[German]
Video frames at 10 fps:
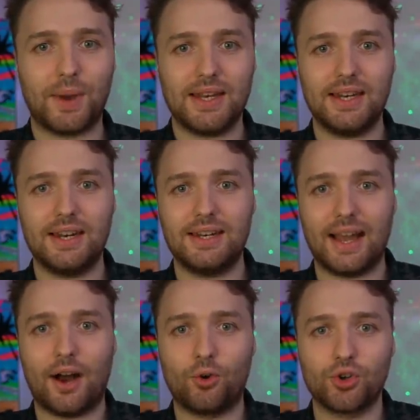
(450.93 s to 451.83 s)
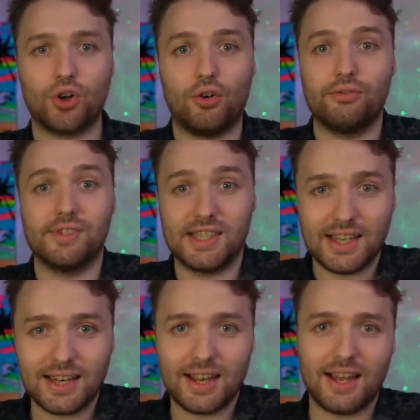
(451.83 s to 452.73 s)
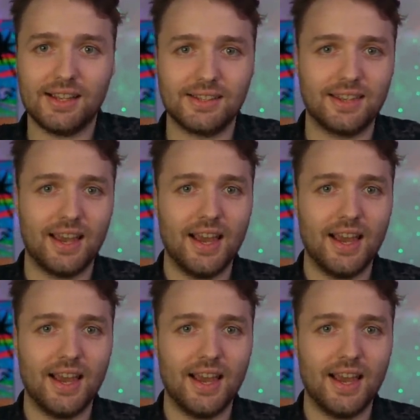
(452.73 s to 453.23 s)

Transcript: bei denen der Rausch offensichtlicher ist.